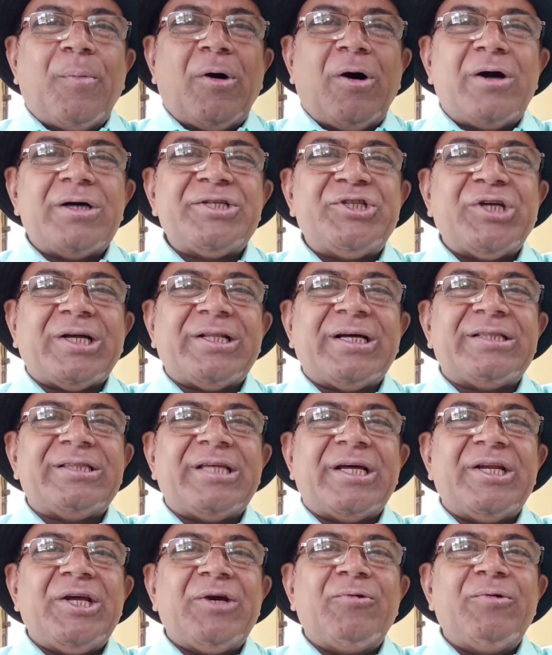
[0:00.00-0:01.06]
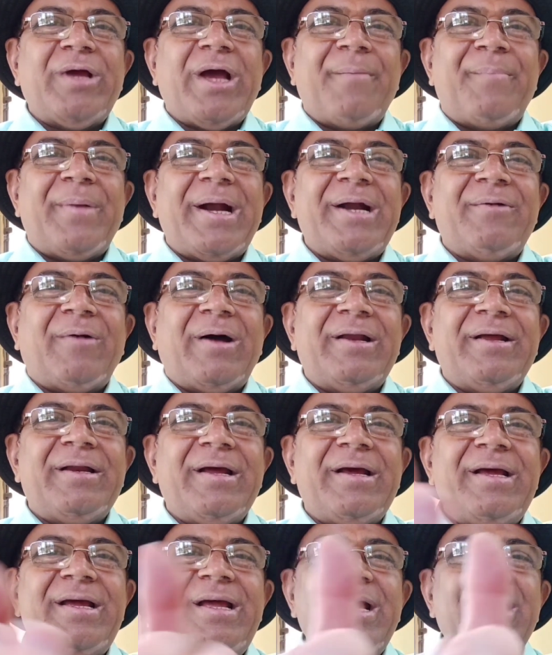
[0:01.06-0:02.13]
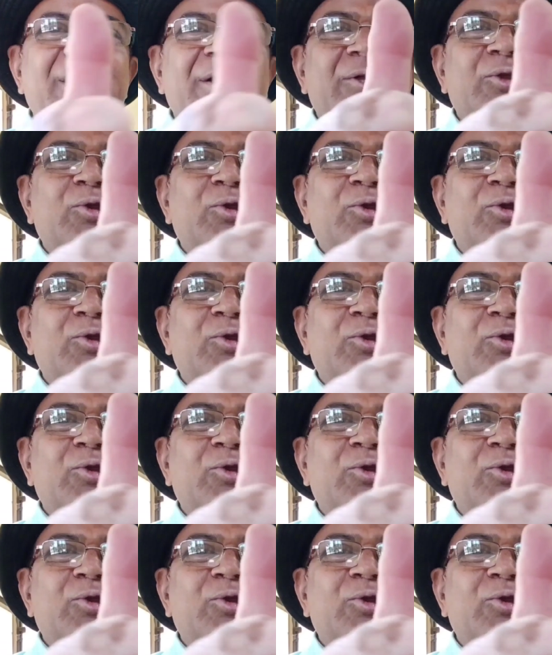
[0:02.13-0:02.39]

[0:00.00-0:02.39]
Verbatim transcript: बहुत ज्यादा तनी हुई या बैंड वाली नहीं